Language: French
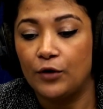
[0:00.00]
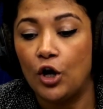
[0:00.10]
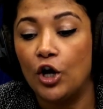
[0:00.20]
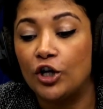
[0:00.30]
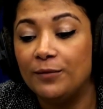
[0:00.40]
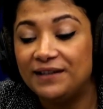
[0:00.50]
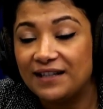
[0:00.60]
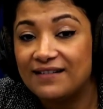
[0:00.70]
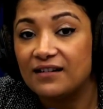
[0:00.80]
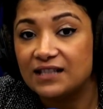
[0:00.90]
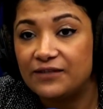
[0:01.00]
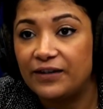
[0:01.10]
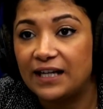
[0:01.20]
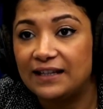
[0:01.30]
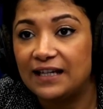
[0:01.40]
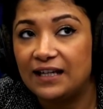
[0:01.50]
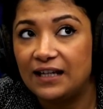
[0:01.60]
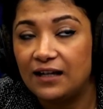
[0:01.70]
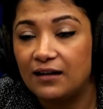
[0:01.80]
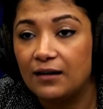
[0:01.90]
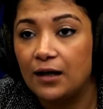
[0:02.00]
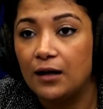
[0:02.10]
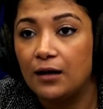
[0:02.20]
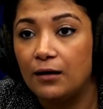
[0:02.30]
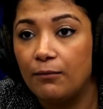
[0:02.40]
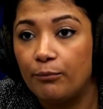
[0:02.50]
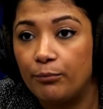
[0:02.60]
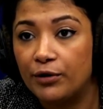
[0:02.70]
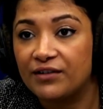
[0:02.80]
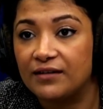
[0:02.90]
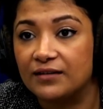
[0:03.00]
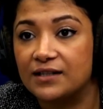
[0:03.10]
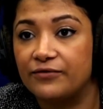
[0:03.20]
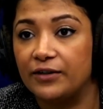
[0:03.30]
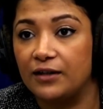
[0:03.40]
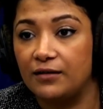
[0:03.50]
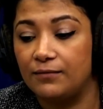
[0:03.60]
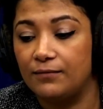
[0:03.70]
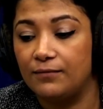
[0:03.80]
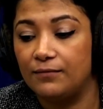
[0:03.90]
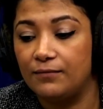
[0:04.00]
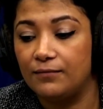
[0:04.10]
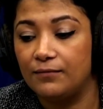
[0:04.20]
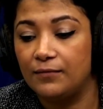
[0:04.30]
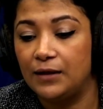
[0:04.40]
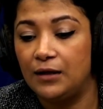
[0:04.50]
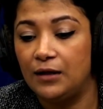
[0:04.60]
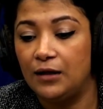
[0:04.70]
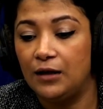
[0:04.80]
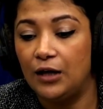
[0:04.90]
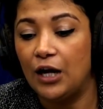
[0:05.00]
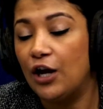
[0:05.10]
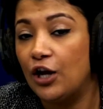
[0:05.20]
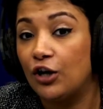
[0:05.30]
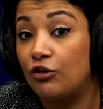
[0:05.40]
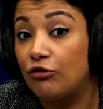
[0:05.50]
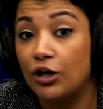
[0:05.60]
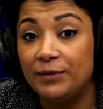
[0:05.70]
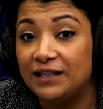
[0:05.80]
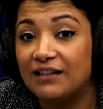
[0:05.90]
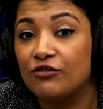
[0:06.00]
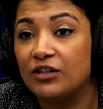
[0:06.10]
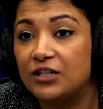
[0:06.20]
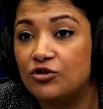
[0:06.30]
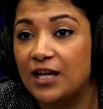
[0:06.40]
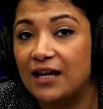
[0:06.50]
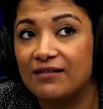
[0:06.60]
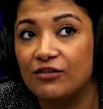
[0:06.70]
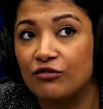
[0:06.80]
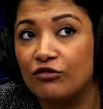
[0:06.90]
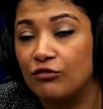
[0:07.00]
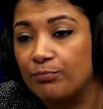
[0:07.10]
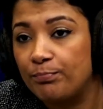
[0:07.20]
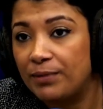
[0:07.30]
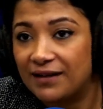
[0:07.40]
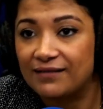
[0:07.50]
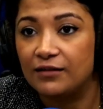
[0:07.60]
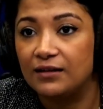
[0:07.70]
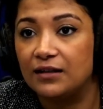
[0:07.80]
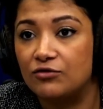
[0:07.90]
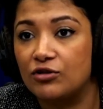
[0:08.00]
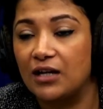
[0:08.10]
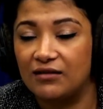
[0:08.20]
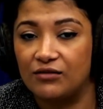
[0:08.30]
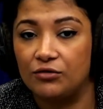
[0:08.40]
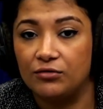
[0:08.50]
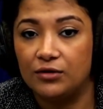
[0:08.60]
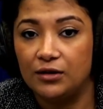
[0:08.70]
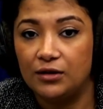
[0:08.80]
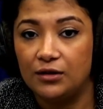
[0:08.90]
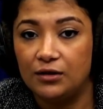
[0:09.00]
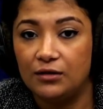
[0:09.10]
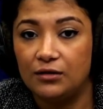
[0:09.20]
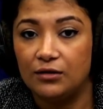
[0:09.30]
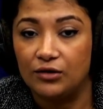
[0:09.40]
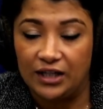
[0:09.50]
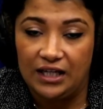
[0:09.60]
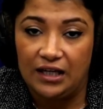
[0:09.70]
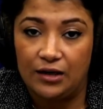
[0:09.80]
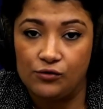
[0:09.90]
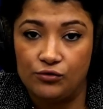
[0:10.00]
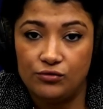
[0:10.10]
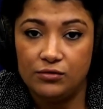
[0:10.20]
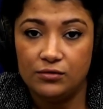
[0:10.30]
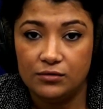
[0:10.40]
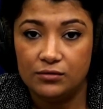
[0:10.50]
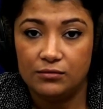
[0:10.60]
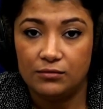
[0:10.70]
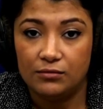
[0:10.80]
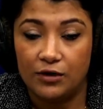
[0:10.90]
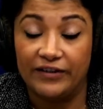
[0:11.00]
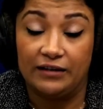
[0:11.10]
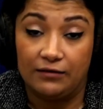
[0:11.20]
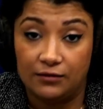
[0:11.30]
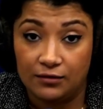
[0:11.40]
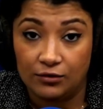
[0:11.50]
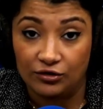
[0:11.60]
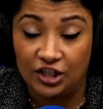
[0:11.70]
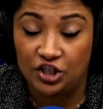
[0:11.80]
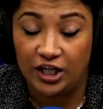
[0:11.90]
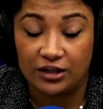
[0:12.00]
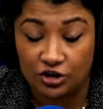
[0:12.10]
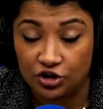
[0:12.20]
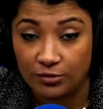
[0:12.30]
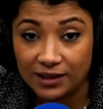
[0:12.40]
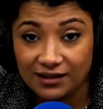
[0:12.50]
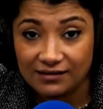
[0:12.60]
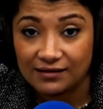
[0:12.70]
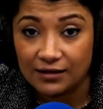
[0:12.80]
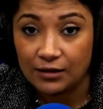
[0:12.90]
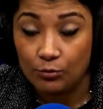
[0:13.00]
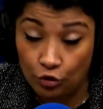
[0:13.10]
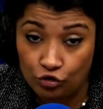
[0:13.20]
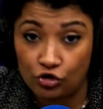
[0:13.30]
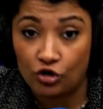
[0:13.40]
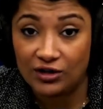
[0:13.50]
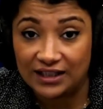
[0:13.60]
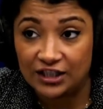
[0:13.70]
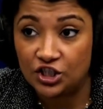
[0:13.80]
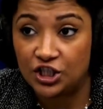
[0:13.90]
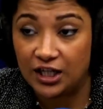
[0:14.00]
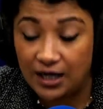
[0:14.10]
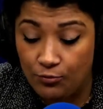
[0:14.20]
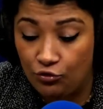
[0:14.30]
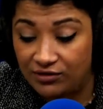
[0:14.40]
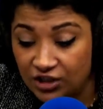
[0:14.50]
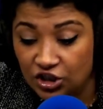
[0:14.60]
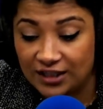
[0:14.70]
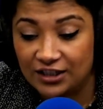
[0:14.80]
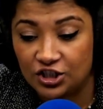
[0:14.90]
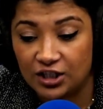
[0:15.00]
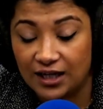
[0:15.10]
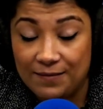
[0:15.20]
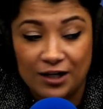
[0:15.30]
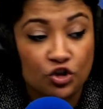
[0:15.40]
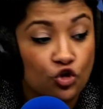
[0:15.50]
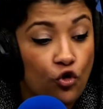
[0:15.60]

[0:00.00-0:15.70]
Un comité scientifique et technique, pas scientifique. Un comité sur l'éducation, sont personnes de l'éducation. Qui est au En fait, on déchirait notre chemise. Mon Dieu, qu'on l'a déchirée. Moi aussi, je l'ai déchirée. Mais là, je